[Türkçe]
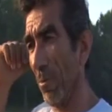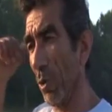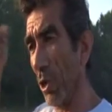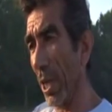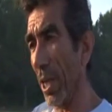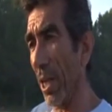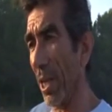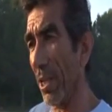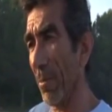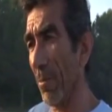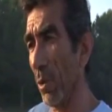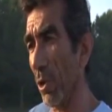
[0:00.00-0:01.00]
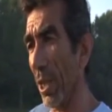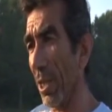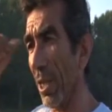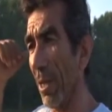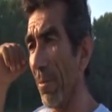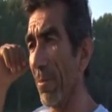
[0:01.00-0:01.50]
Muhtar aradım,
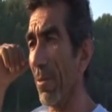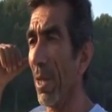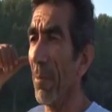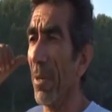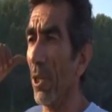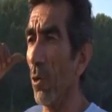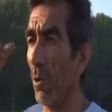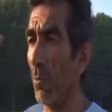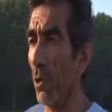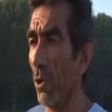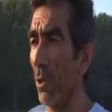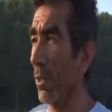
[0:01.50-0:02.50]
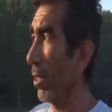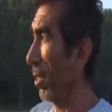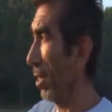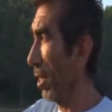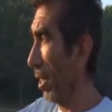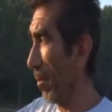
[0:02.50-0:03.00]
muhtarda haber yokmuş.
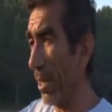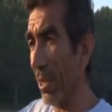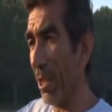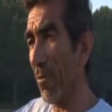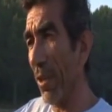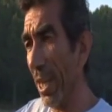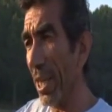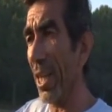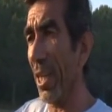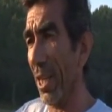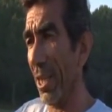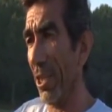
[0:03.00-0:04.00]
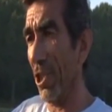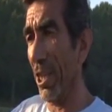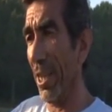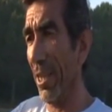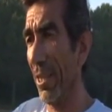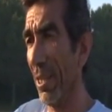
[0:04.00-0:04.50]
Hemen itfaiyeyi aradı
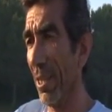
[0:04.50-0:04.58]
işte.